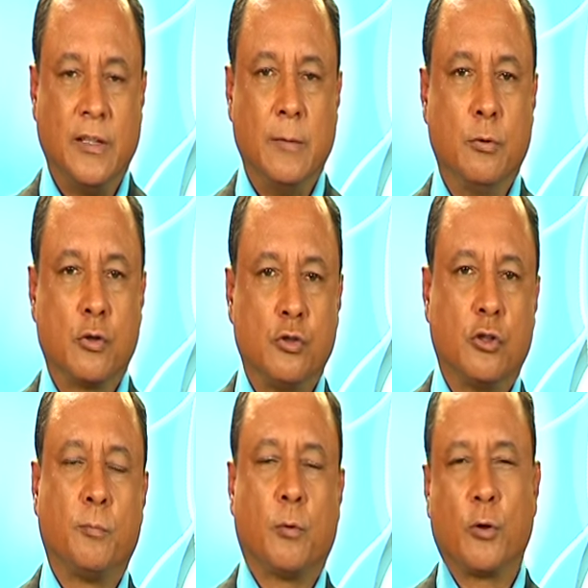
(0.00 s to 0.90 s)
des beaux
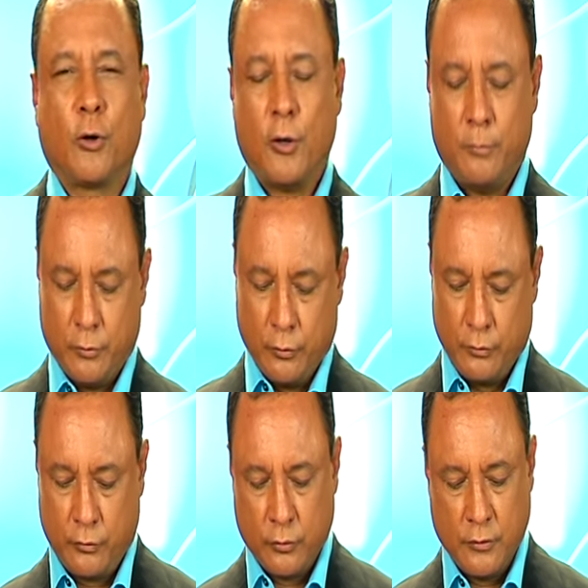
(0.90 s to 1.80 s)
jours pour le club euh,
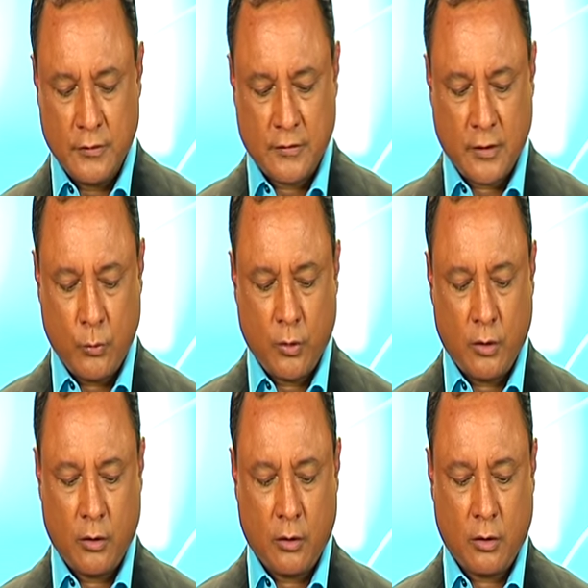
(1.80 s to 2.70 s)
dionysien ou
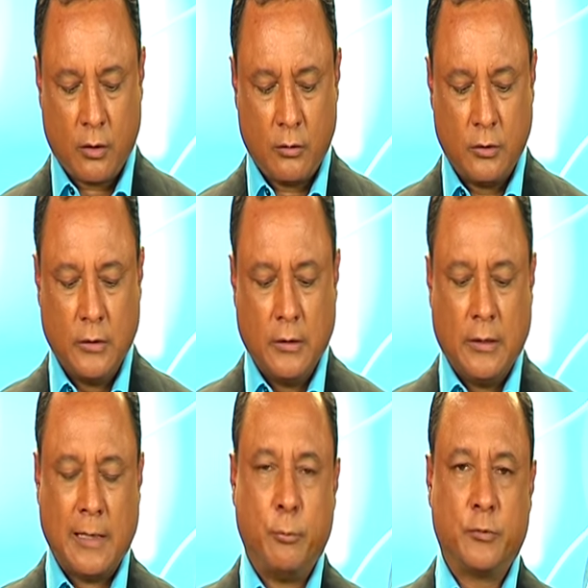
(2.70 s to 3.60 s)
alors
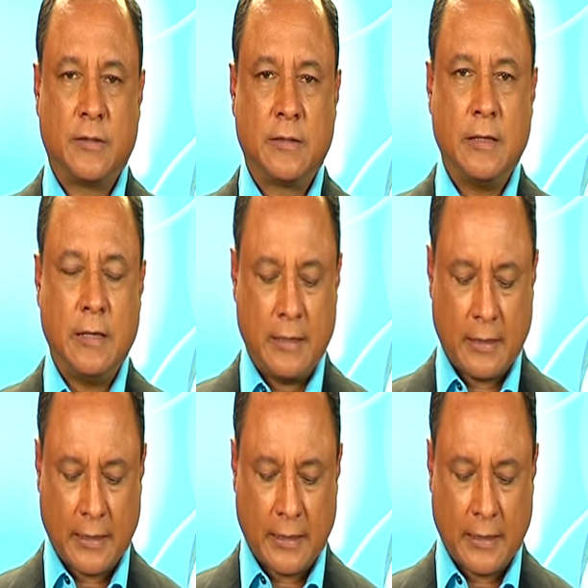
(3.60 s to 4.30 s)
la Petite Île